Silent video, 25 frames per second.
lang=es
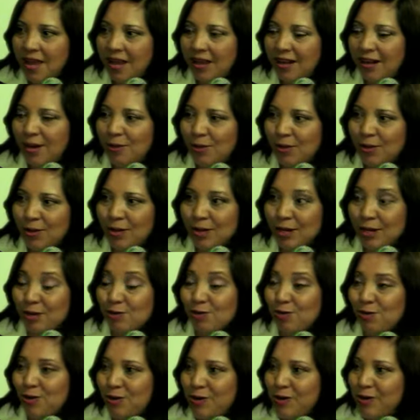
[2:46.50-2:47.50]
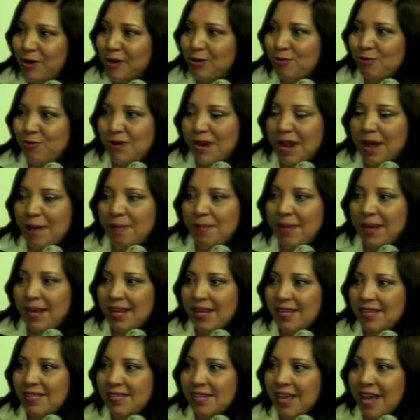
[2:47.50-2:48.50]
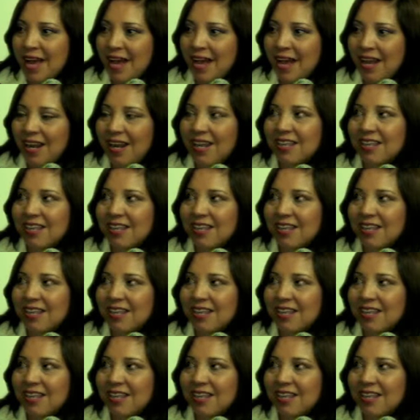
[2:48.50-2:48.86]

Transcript: Recuerdo que nos donaron una mesa,